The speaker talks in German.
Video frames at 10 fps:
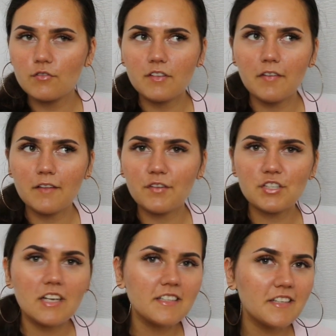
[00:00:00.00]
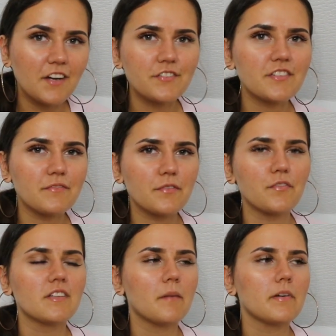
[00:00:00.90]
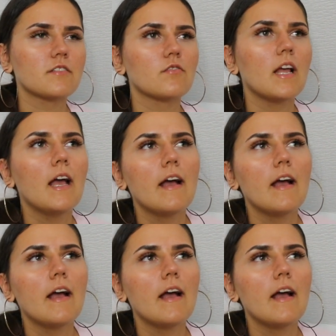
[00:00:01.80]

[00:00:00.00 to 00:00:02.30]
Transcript: und die werden wahrscheinlich nie aussehen wie von der Person.